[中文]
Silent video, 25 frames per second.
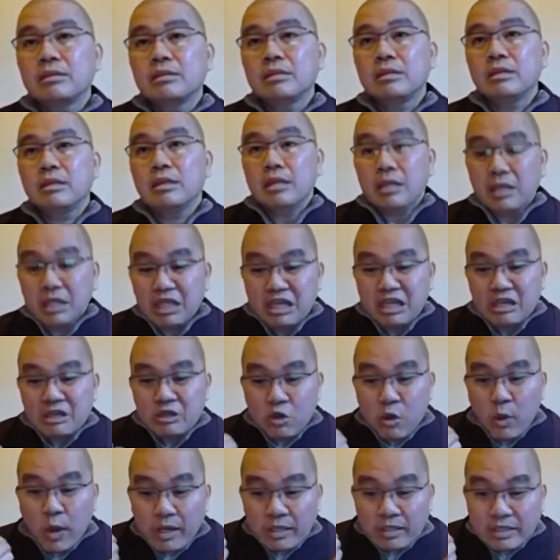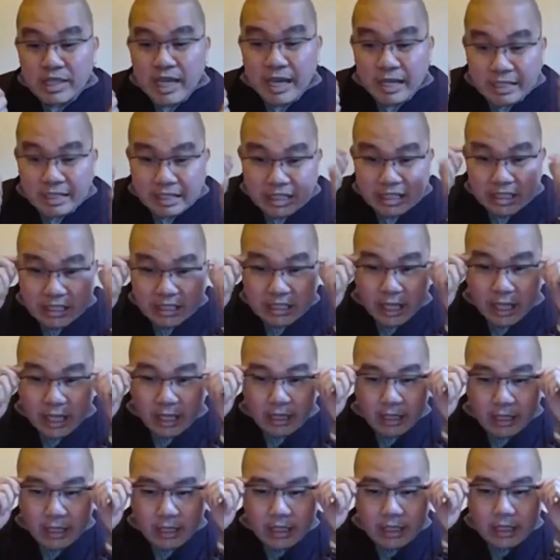印光大师啊，
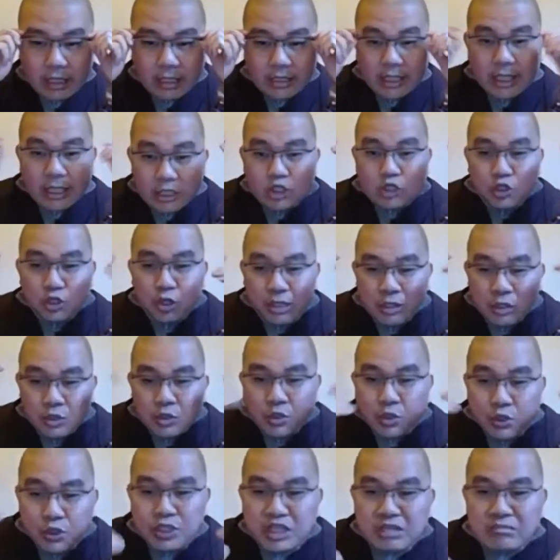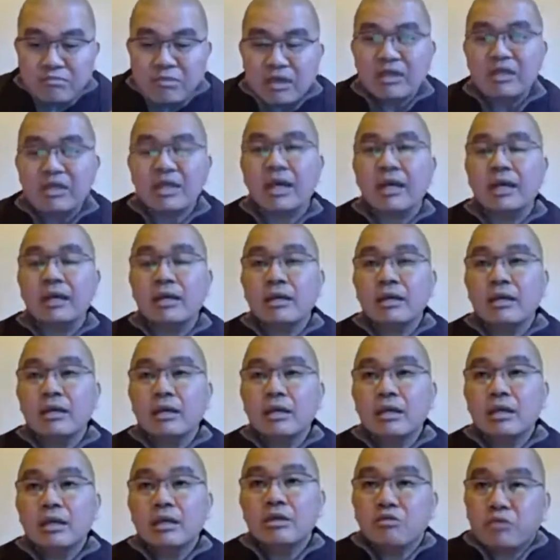在全局里面呢，
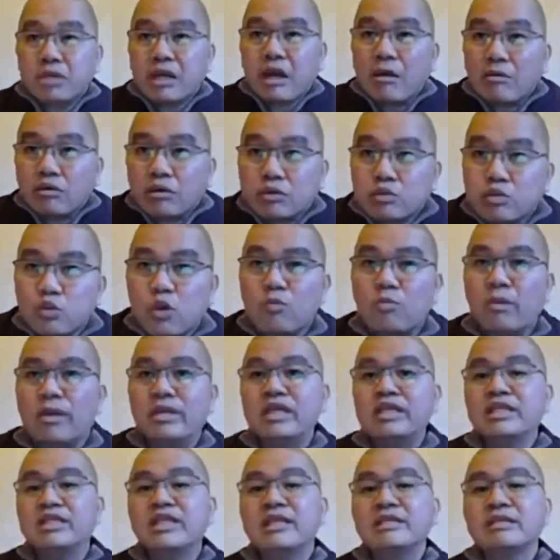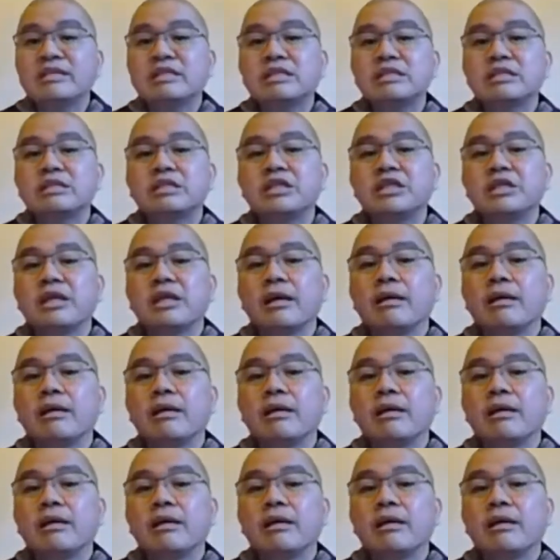有告诉我们一件事情啊：